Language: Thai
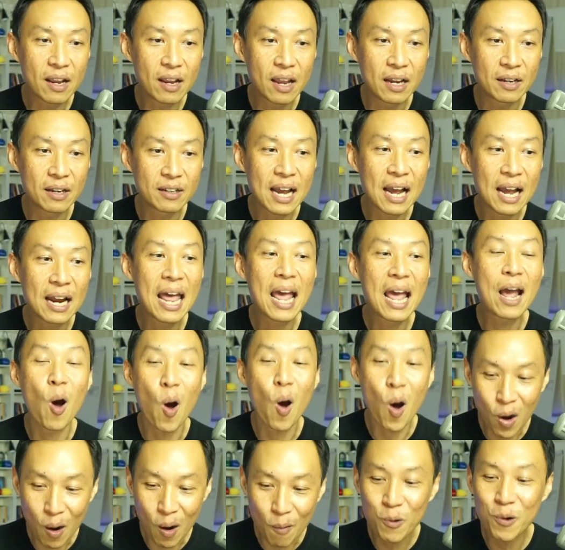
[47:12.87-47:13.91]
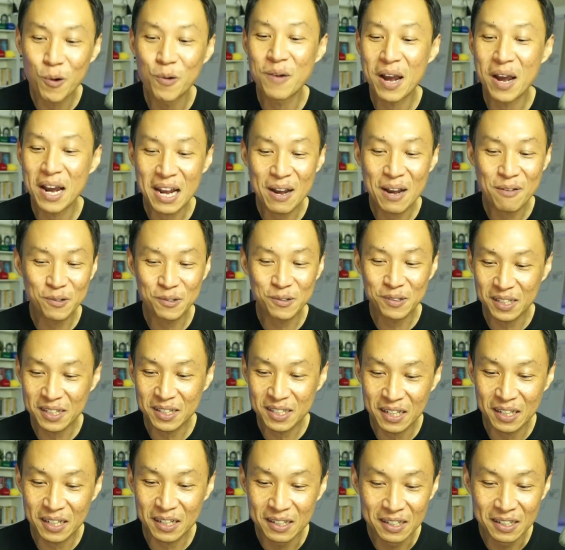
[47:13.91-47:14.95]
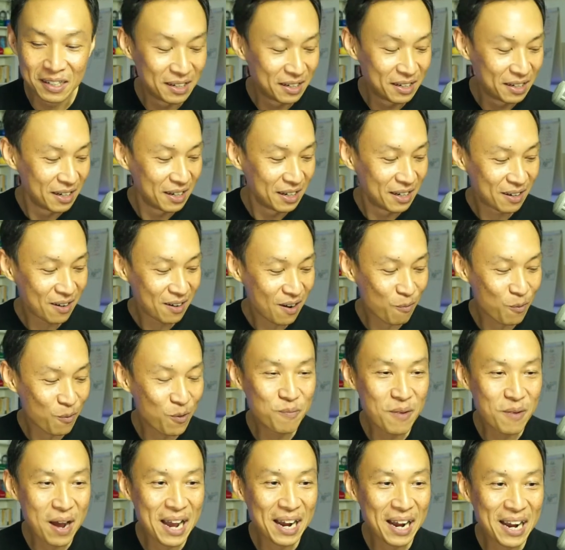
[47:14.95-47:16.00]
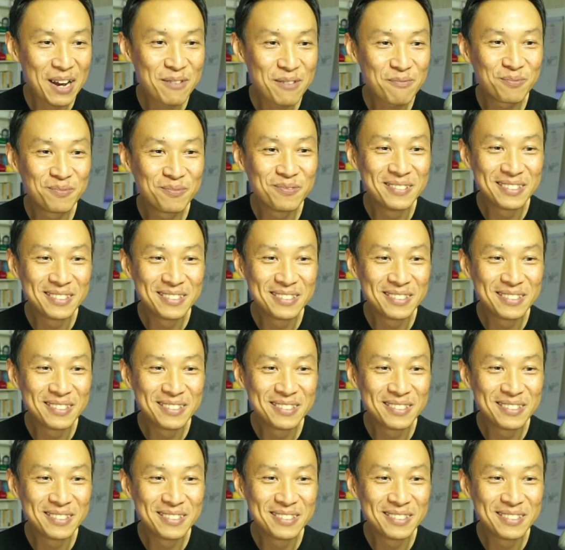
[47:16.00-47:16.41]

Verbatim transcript: เห็นครั้งแรกอ๋อขอบคุณมากครับคุณกิติขอบคุณมากครับ